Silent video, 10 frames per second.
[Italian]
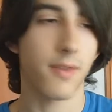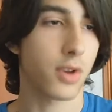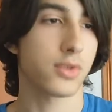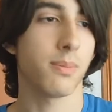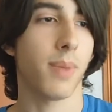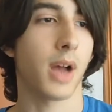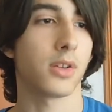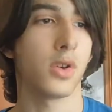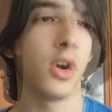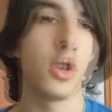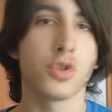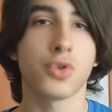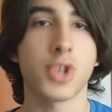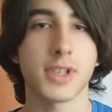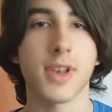davvero simpatico.
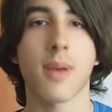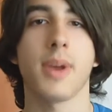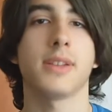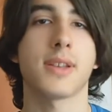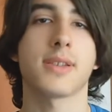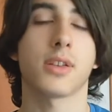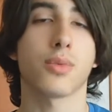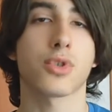Successivamente è stato